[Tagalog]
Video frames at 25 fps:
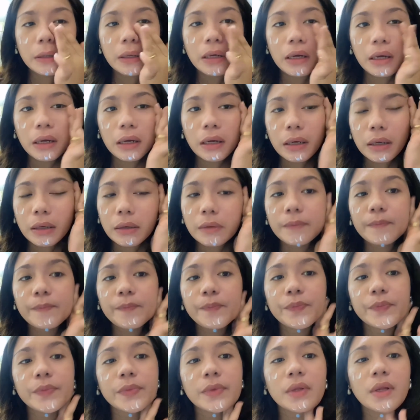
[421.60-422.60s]
ang
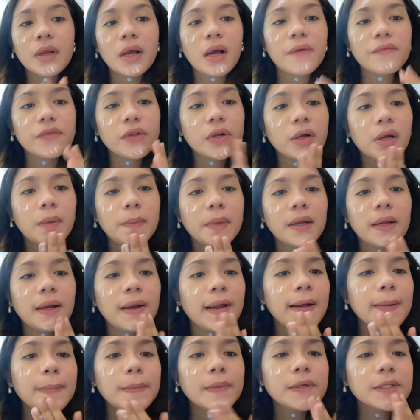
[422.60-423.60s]
um, after ka
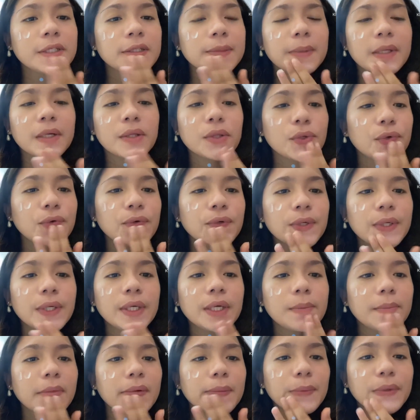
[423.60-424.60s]
maghilamos,
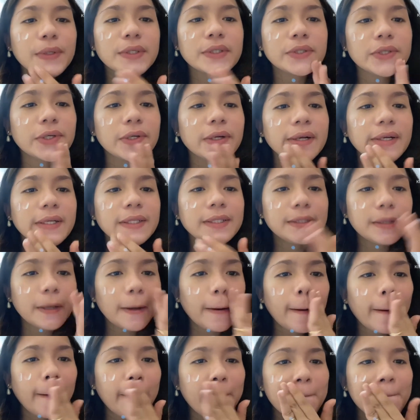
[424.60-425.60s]
mag-toner,
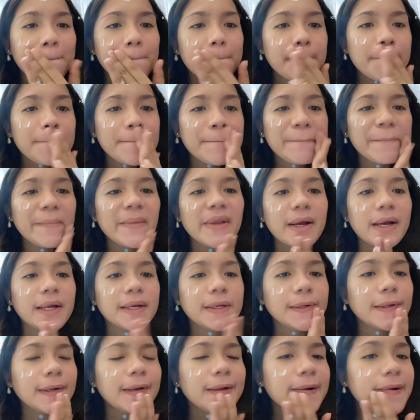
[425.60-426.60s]
mag-moisturizer,
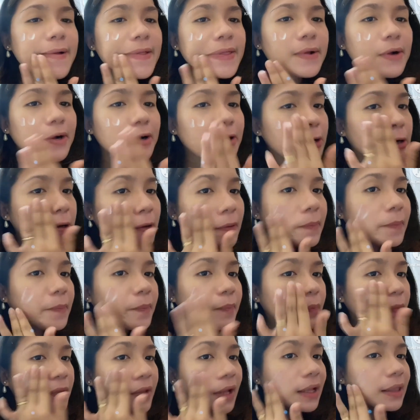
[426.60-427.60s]
add nyo lang to,
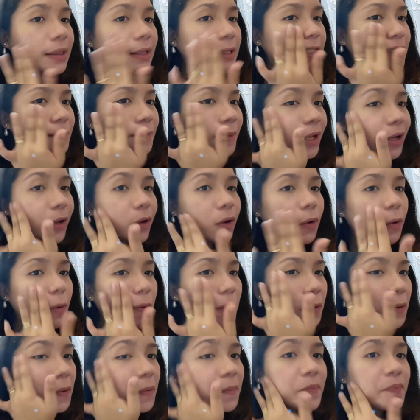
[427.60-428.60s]
at least may
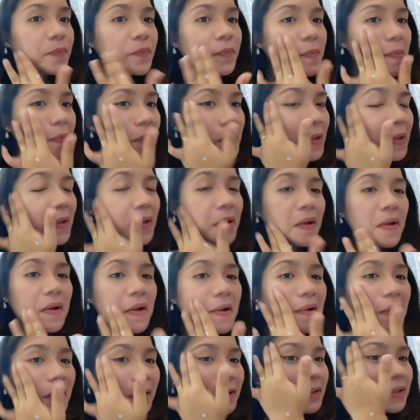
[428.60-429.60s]
glow
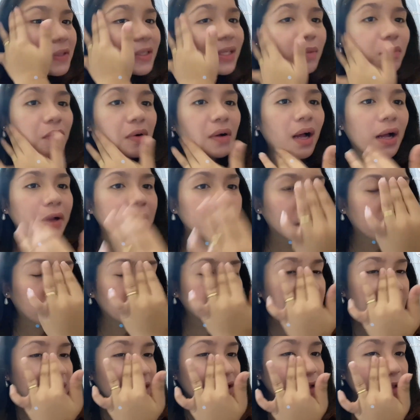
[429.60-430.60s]
konti sa mukha nyo
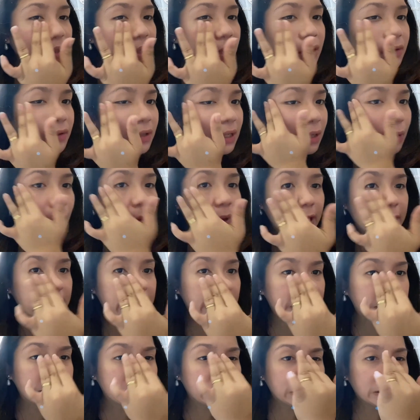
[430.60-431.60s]
kasi it, it really
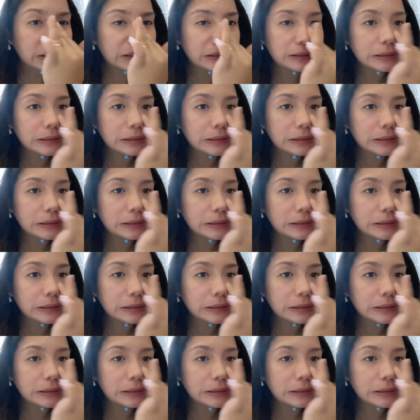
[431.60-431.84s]
whitens.